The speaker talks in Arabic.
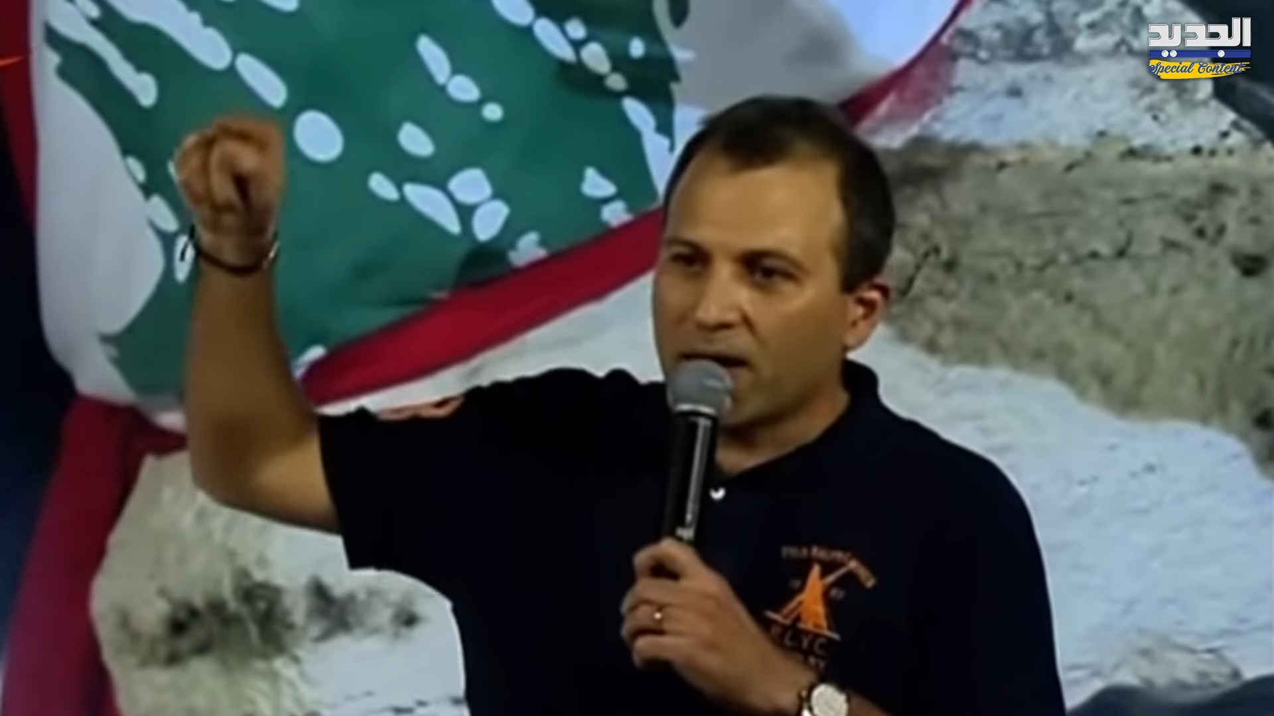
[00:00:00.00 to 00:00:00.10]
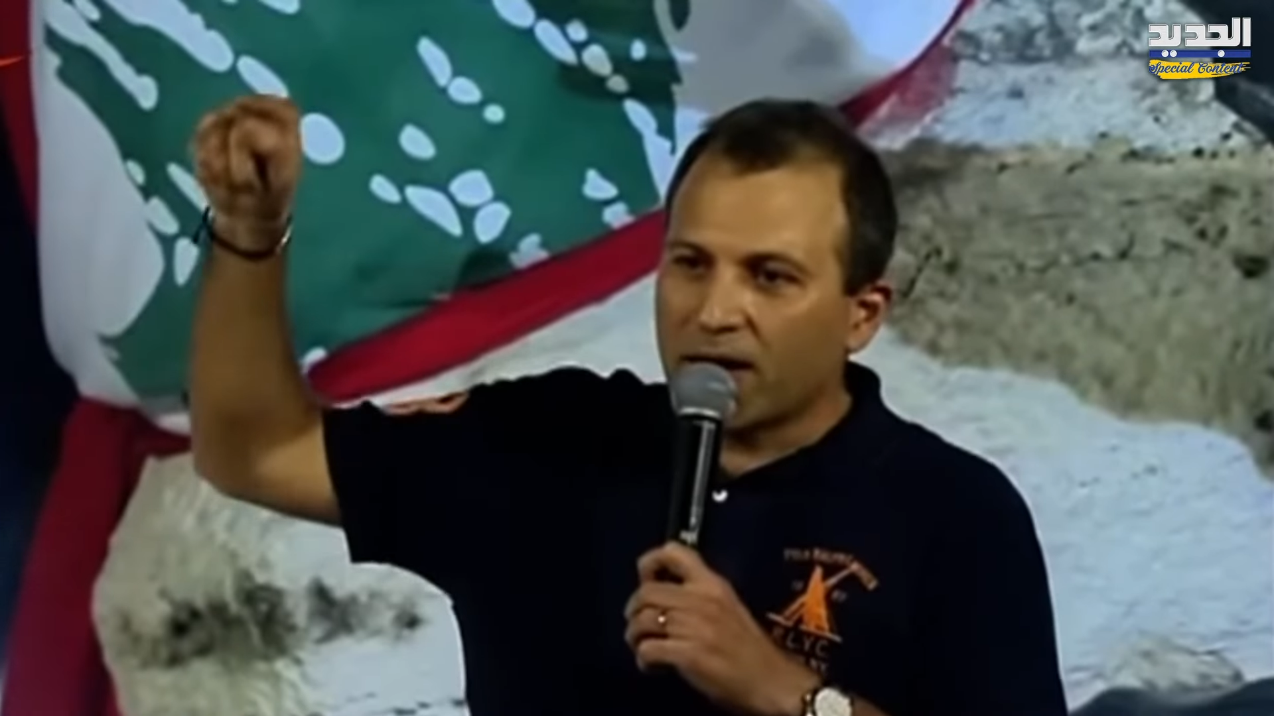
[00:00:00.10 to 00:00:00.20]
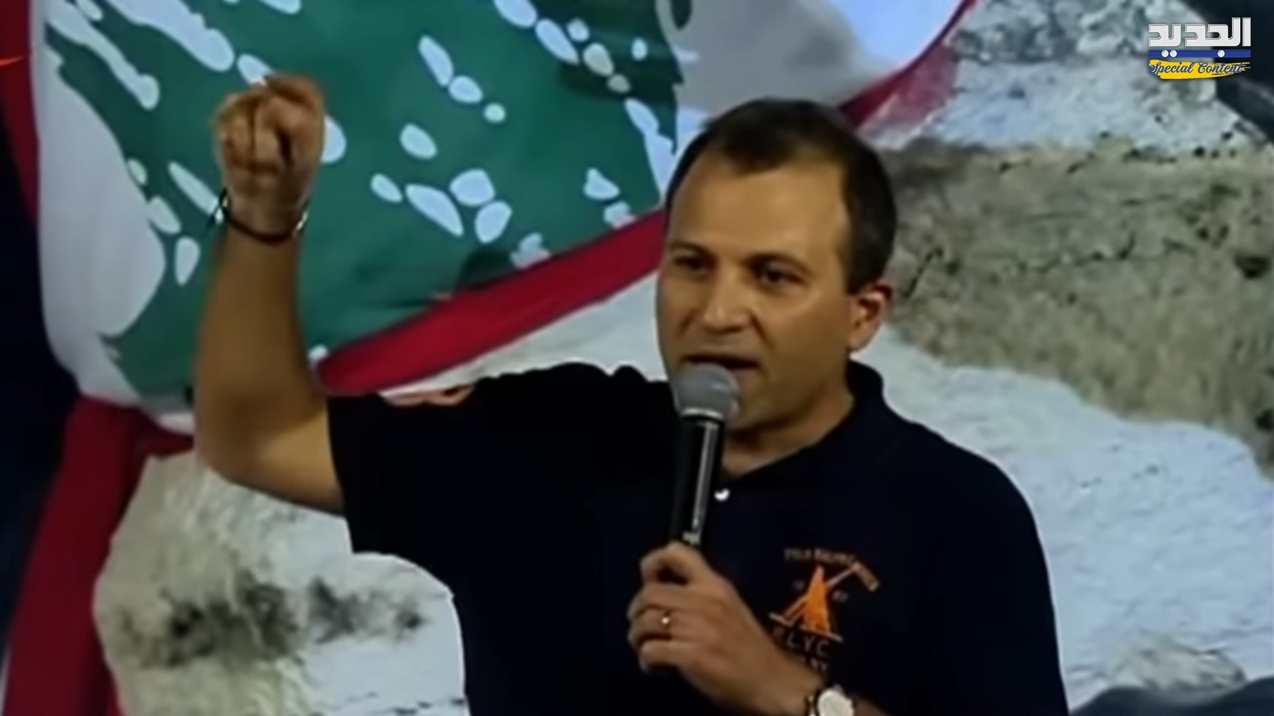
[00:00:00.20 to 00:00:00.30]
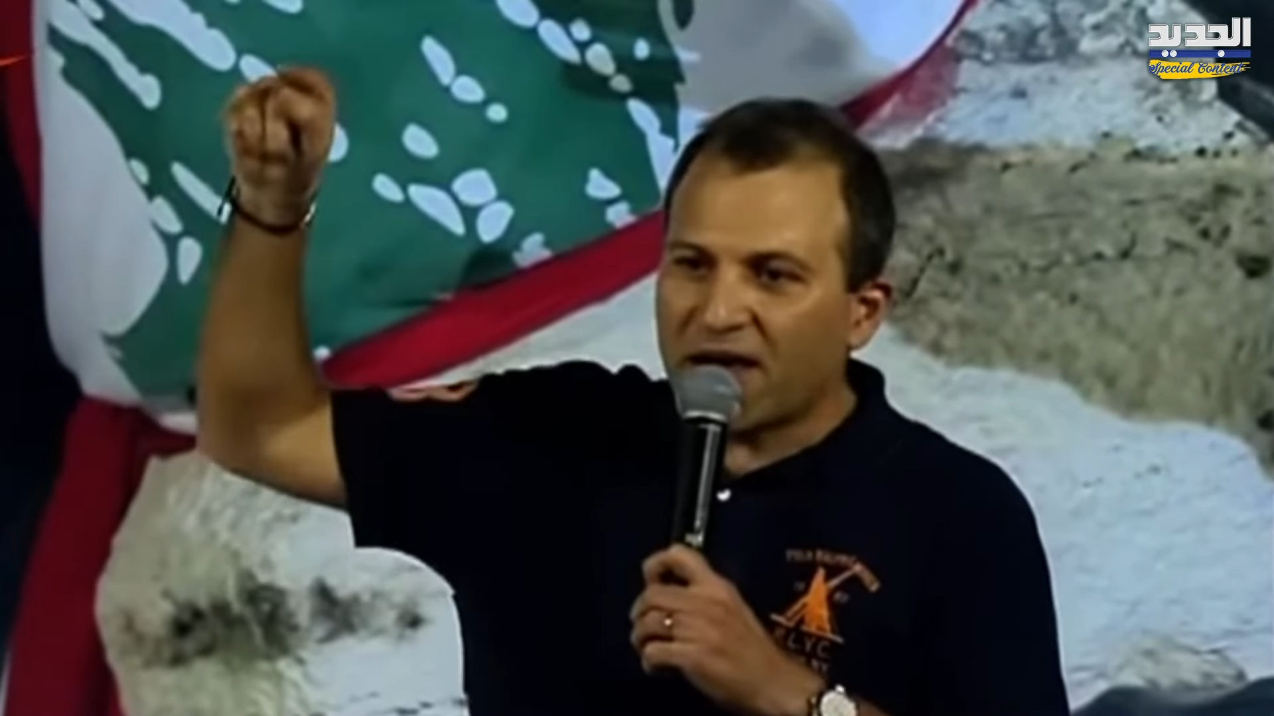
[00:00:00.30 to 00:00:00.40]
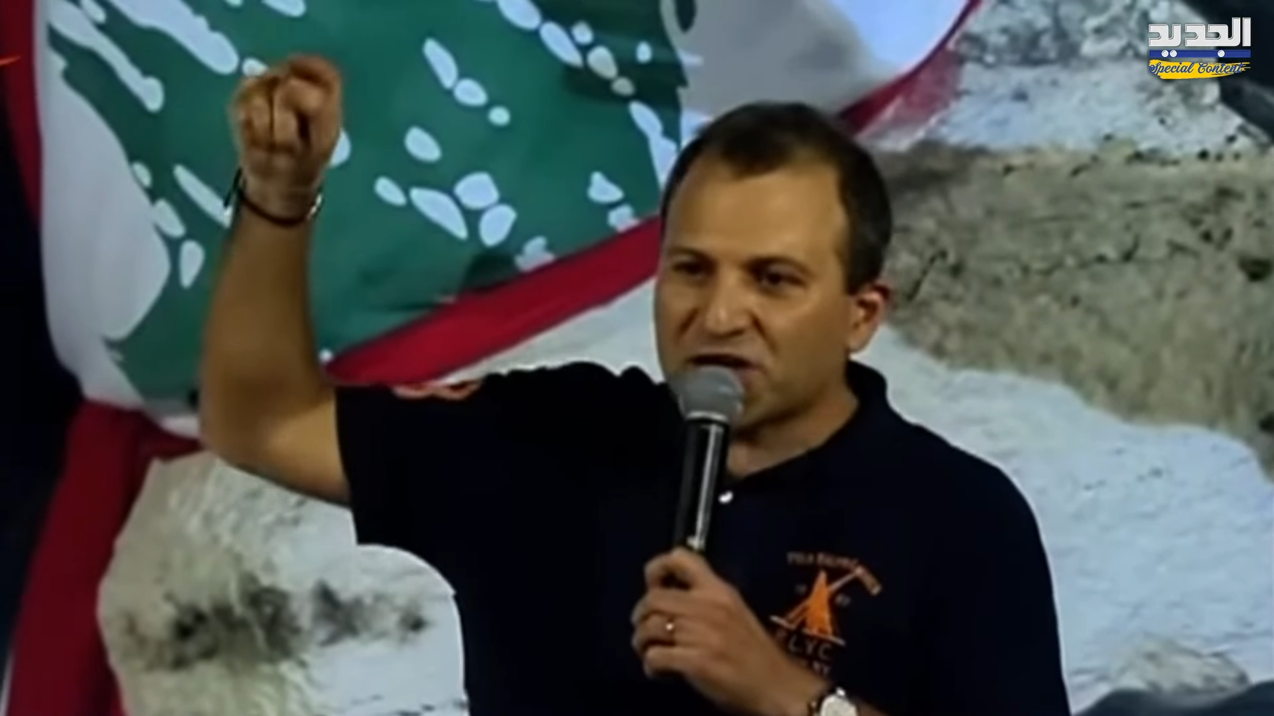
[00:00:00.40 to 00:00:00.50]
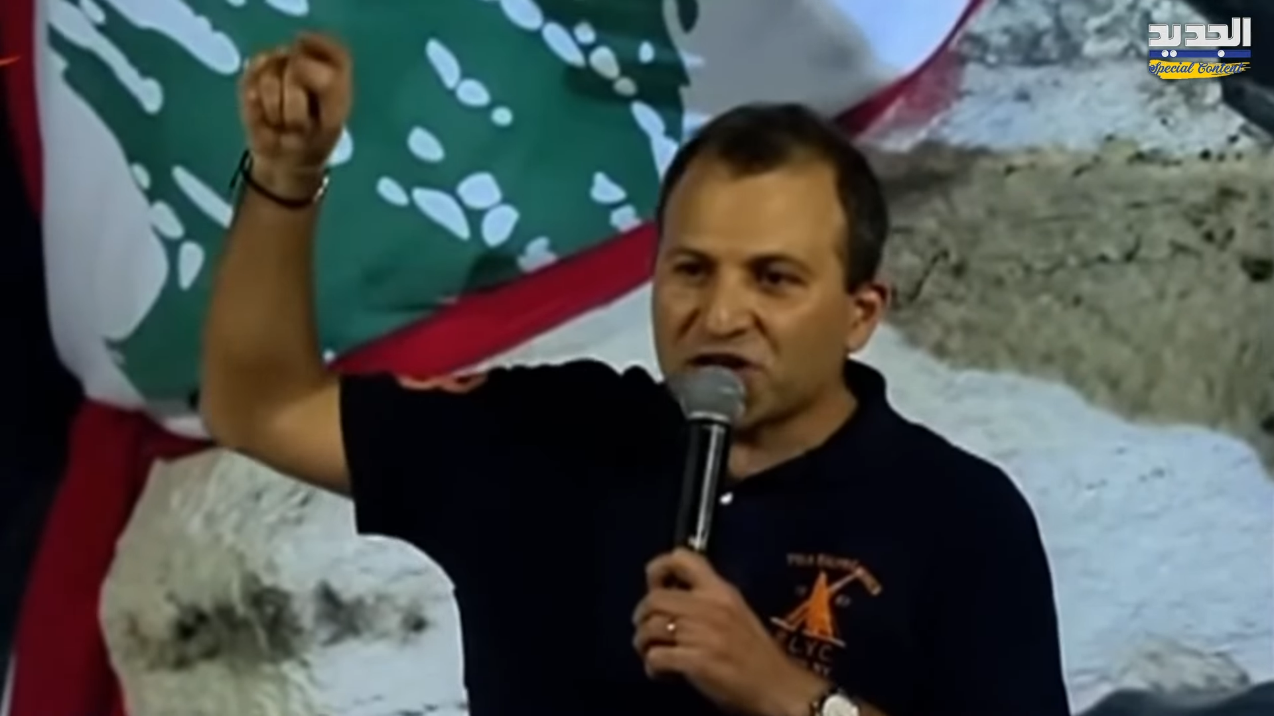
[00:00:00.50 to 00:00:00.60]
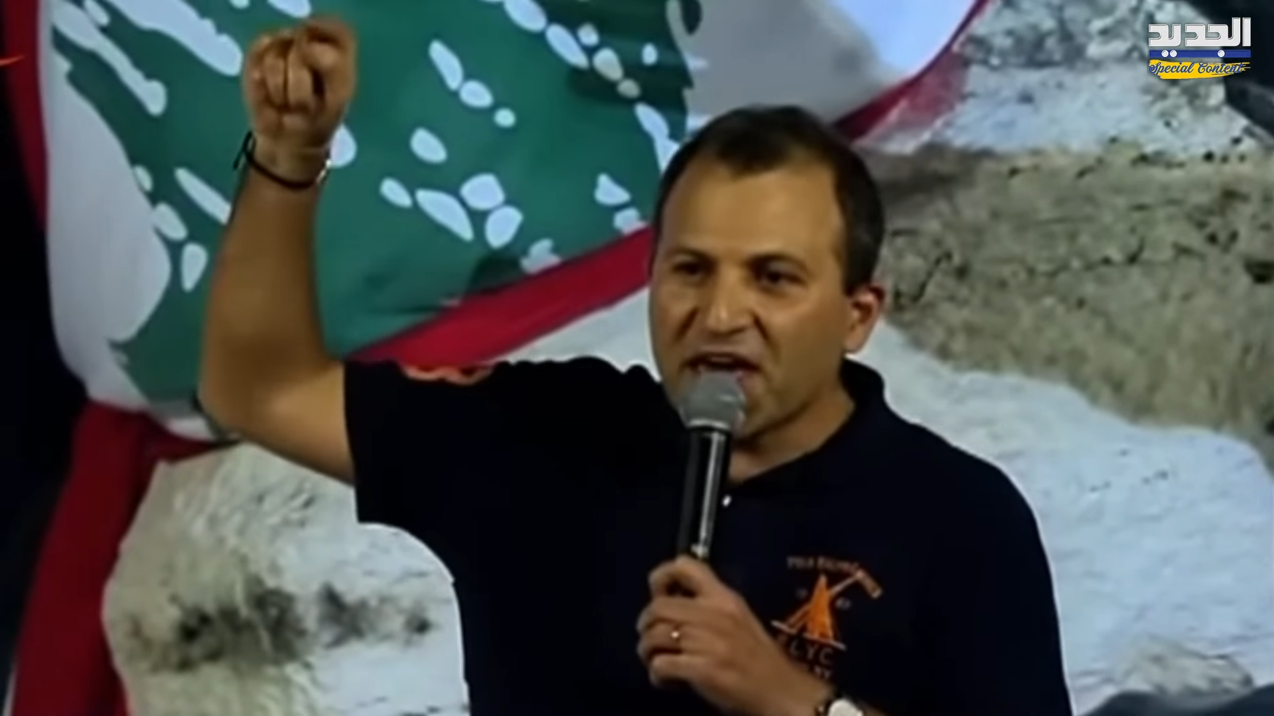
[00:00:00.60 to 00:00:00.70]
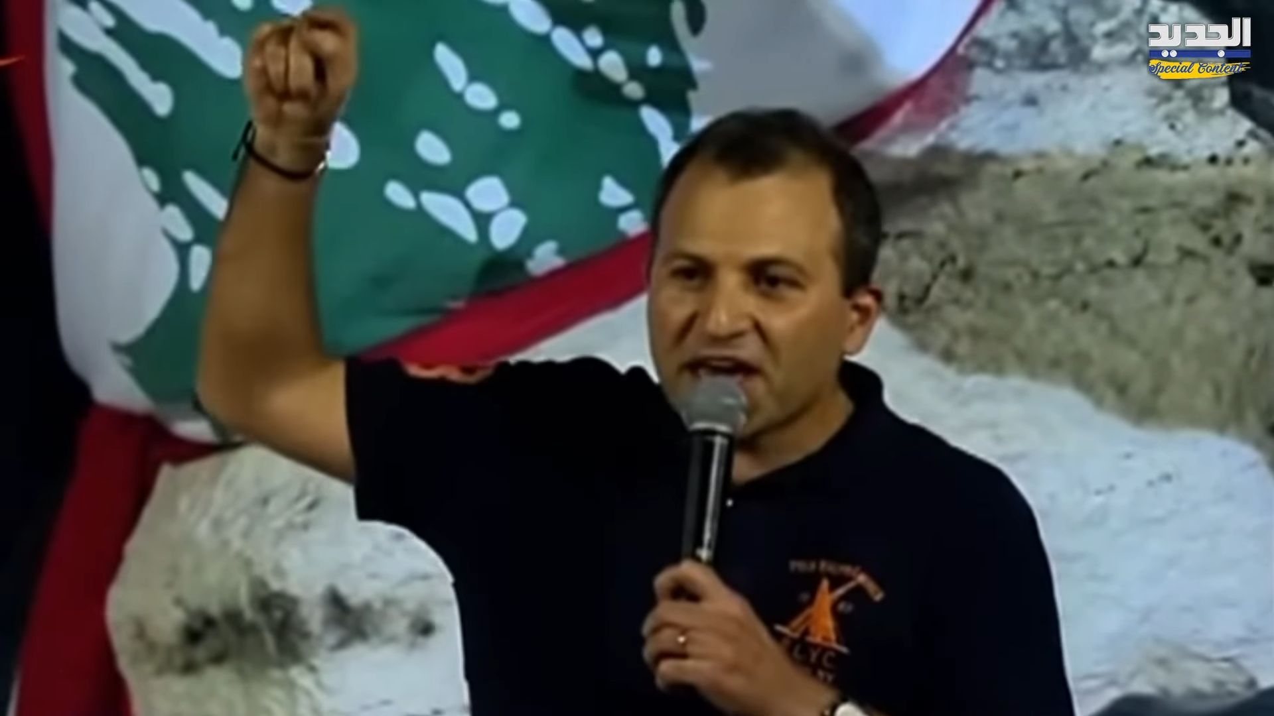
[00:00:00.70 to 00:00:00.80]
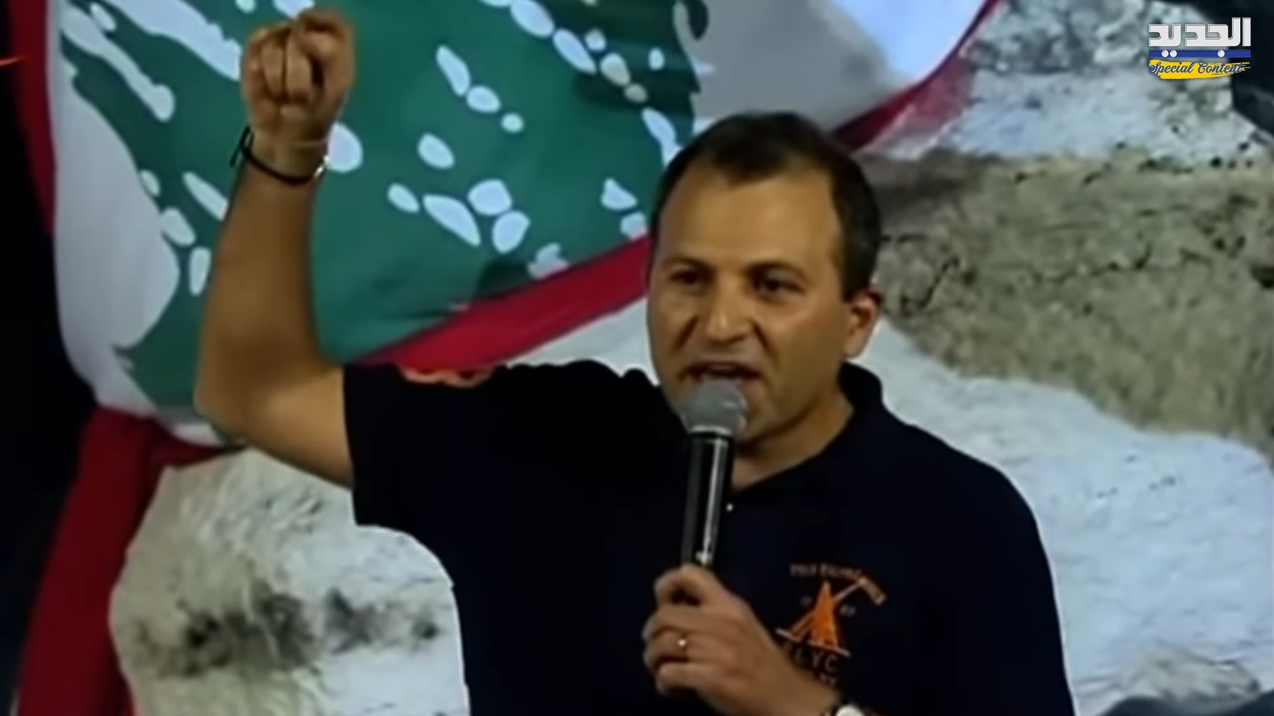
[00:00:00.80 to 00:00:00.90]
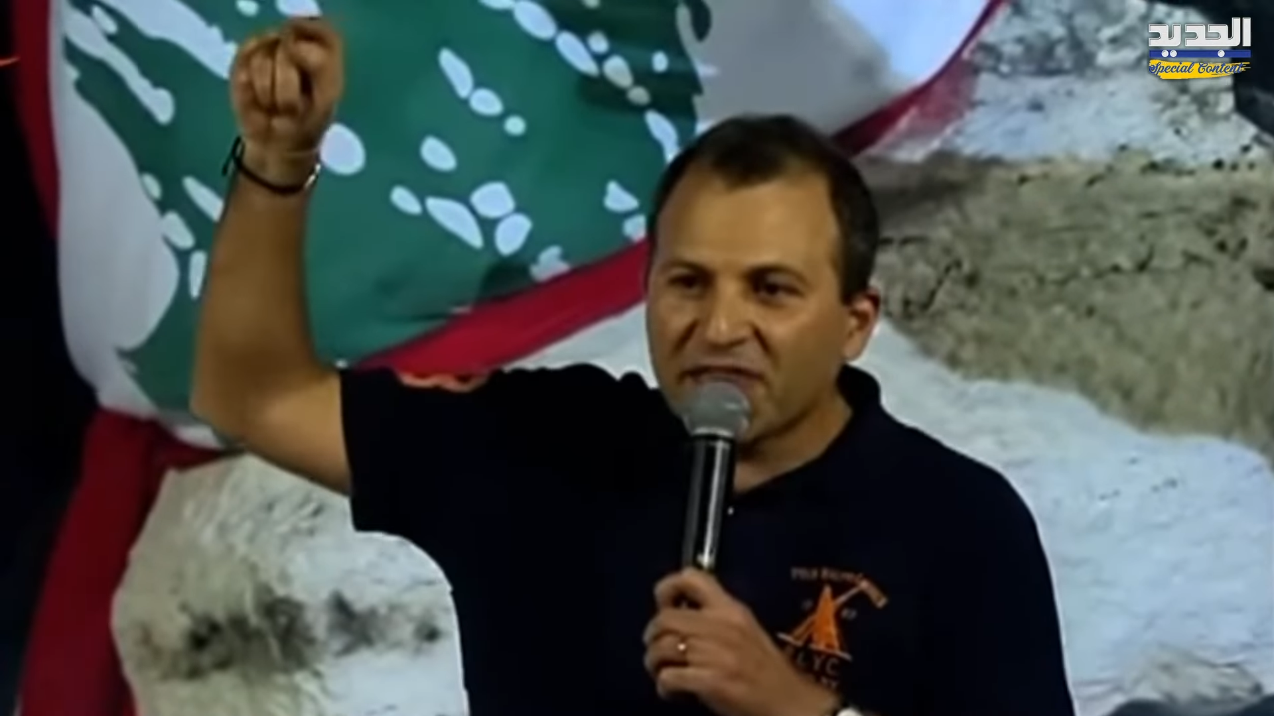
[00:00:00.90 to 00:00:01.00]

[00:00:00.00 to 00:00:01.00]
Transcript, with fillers: لشريك